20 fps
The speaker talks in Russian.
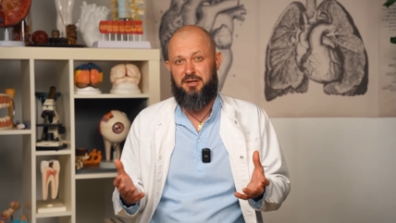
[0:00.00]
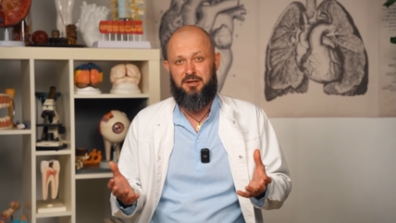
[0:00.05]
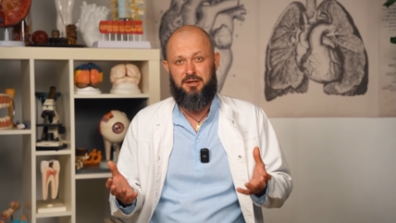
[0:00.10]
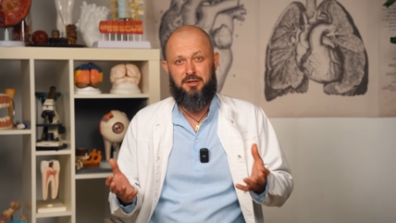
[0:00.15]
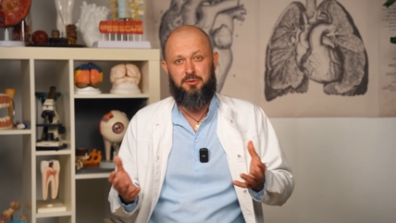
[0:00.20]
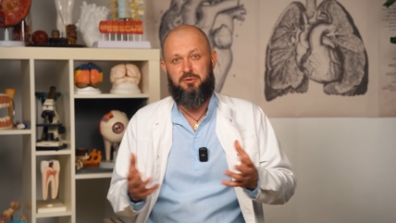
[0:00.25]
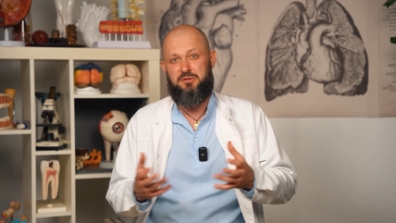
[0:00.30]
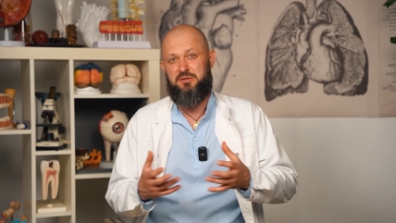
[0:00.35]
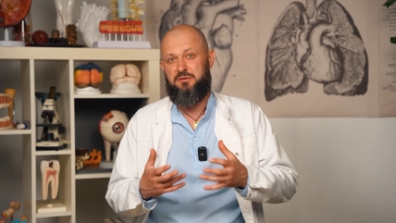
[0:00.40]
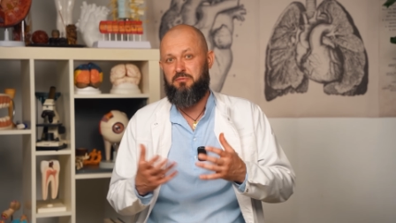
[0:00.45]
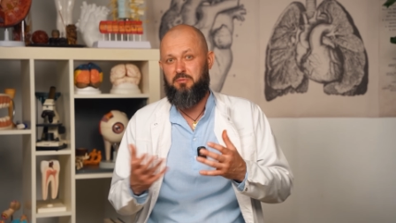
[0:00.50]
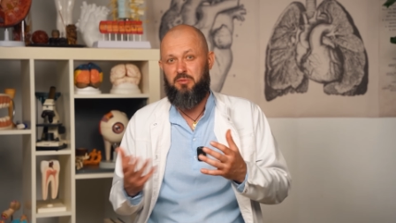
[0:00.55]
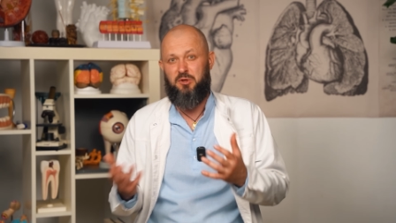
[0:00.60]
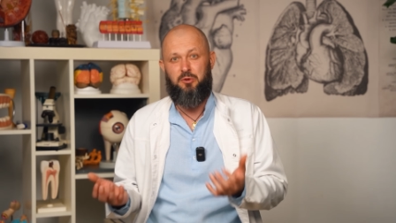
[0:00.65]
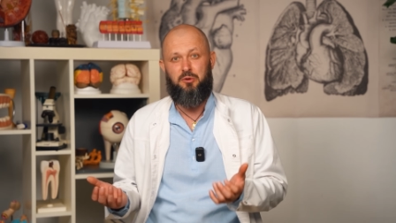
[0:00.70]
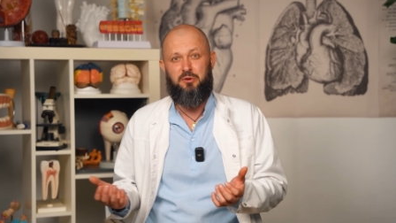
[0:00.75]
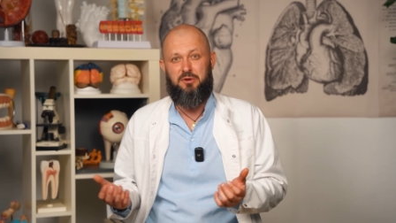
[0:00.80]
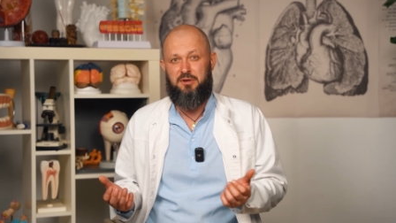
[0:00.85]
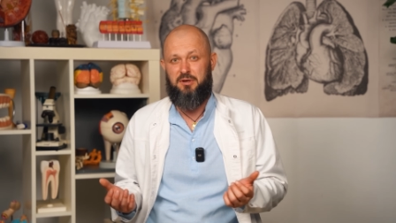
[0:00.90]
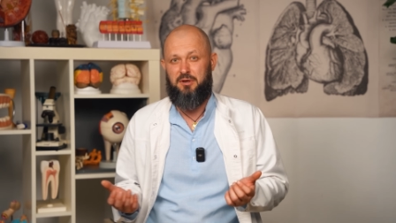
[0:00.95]
градусов,
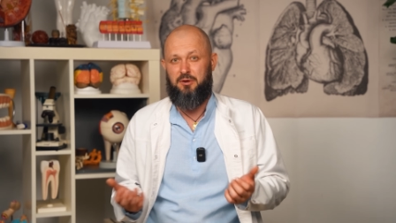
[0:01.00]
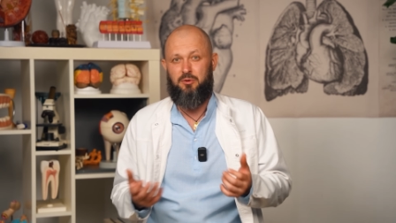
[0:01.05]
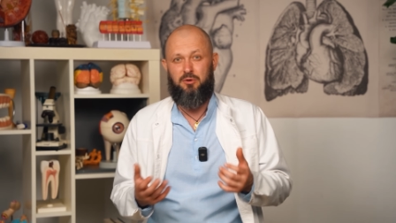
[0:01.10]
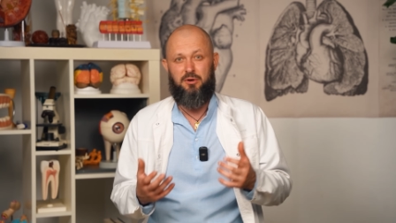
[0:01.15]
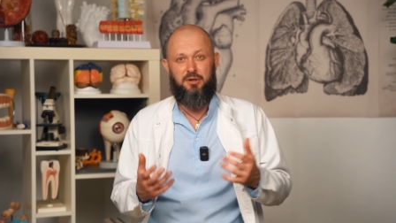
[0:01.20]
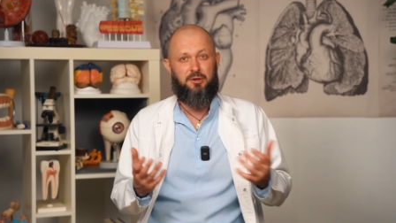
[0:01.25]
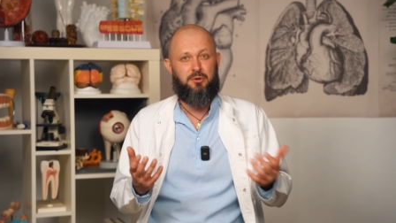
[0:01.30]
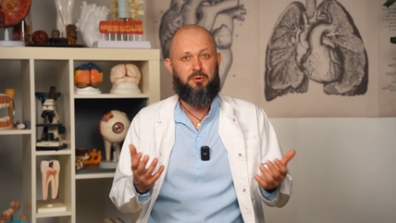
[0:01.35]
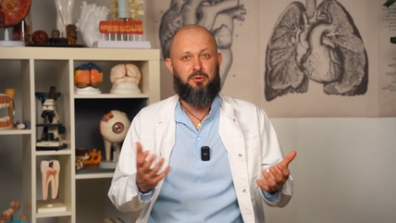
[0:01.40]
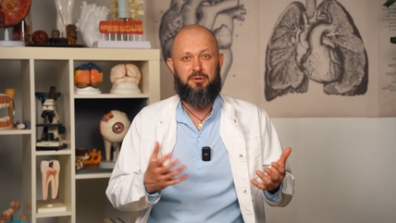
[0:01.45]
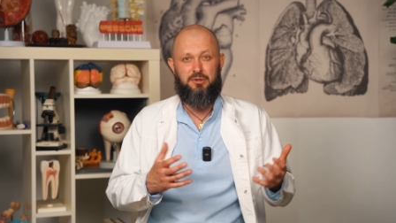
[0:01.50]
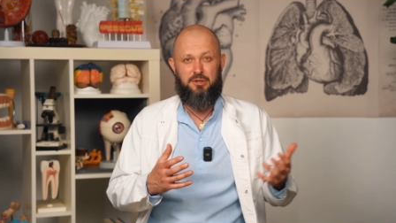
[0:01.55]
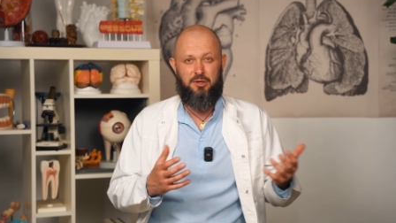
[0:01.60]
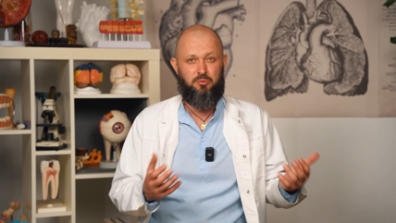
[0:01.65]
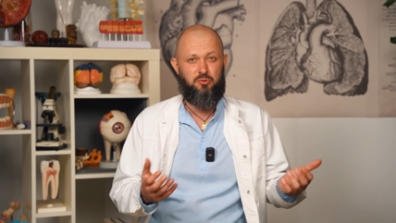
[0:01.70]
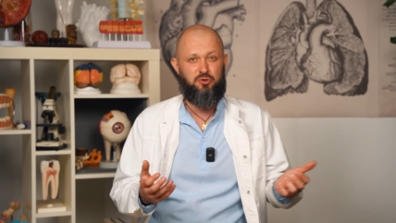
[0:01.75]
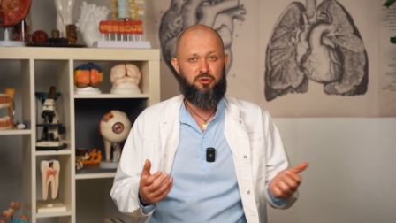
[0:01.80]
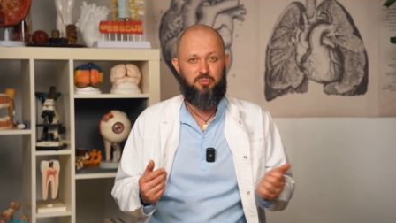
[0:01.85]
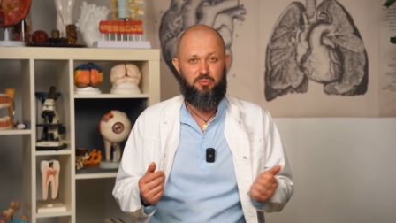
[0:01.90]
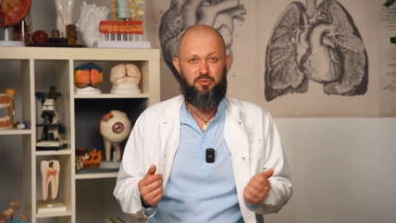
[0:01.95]
белок коагулирует, там уже